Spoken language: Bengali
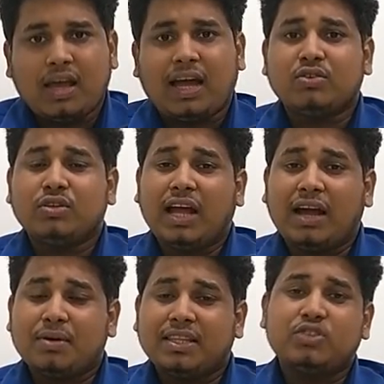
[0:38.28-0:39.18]
আসলে
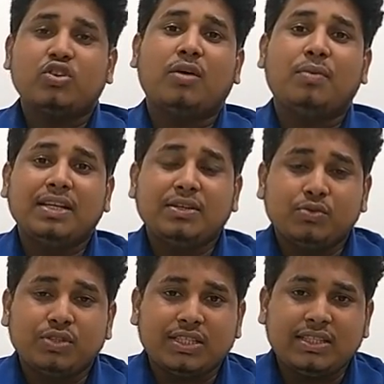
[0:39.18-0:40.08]
আমাদের সবারই
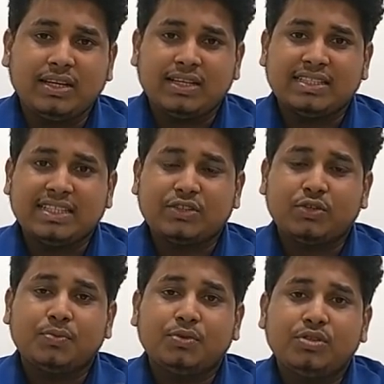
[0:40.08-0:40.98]
উচিত যে
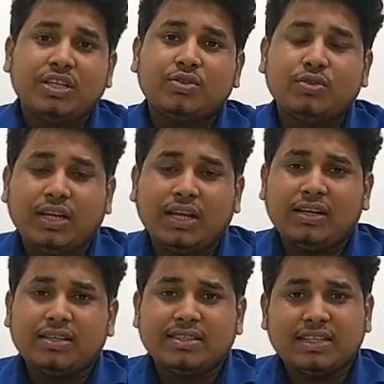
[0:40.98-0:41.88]
একটু বুঝে শুনে
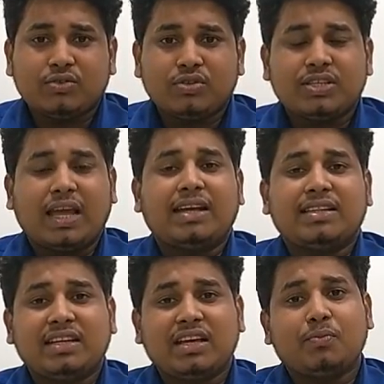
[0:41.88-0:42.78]
যে কোনো জায়গা
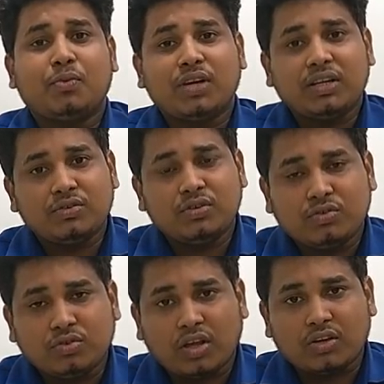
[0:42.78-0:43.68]
থেকে প্রোডাক্টগুলো
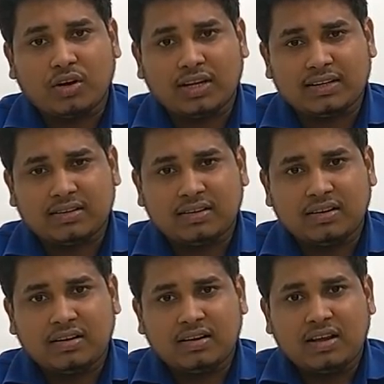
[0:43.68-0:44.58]
ক্রয় করার
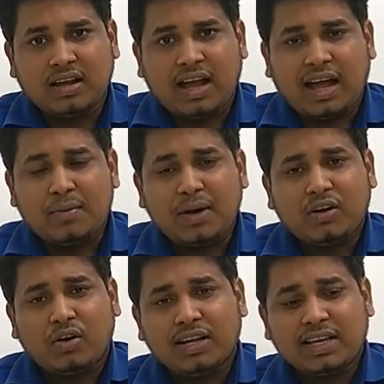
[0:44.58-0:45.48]

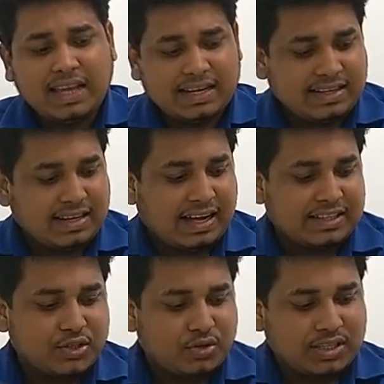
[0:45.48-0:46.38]
আবার অনেকে একটি
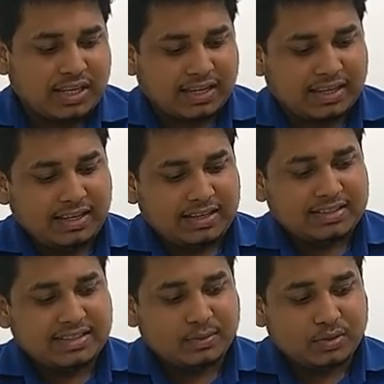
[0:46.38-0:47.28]
কাজ করে থাকে
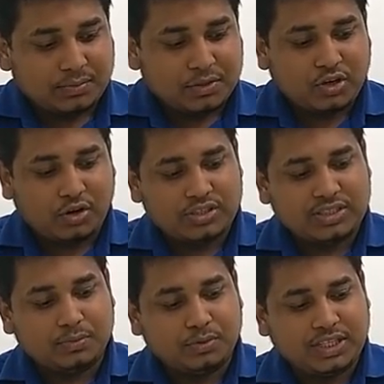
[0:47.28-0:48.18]
যেমন আমি
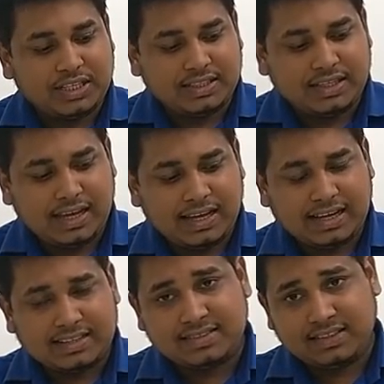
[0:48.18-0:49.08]
সহজে বুঝিয়ে দিই এই
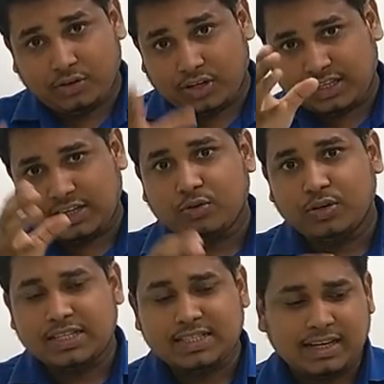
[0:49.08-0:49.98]
কাজটি অনেকে
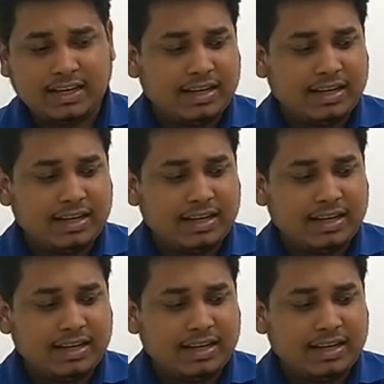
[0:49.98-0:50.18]
করেছে